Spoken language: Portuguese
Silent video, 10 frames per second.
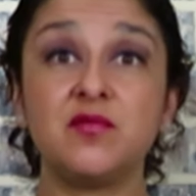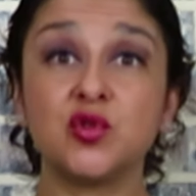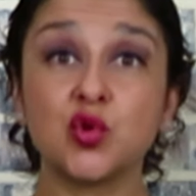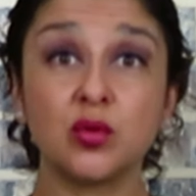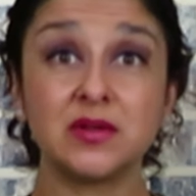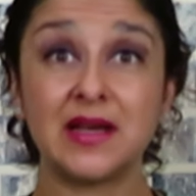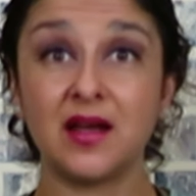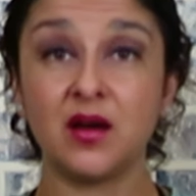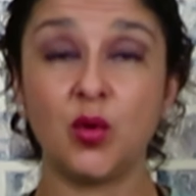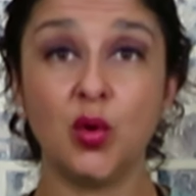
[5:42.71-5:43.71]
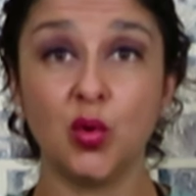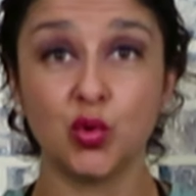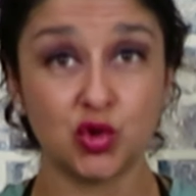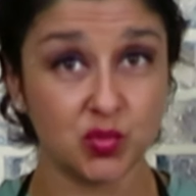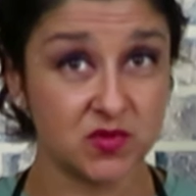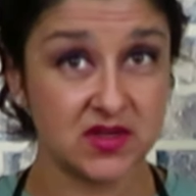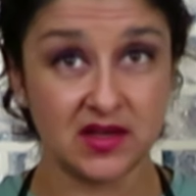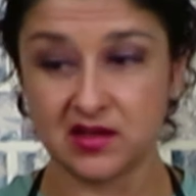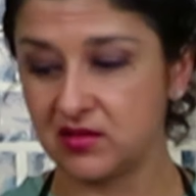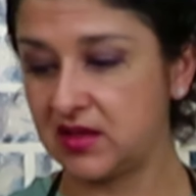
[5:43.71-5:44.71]
e vou te contar o último
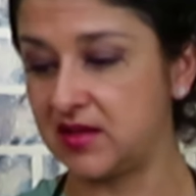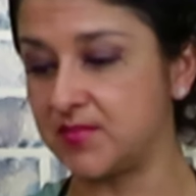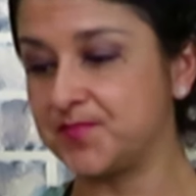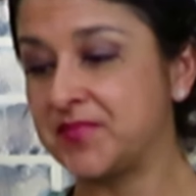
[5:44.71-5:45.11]
segredo aqui.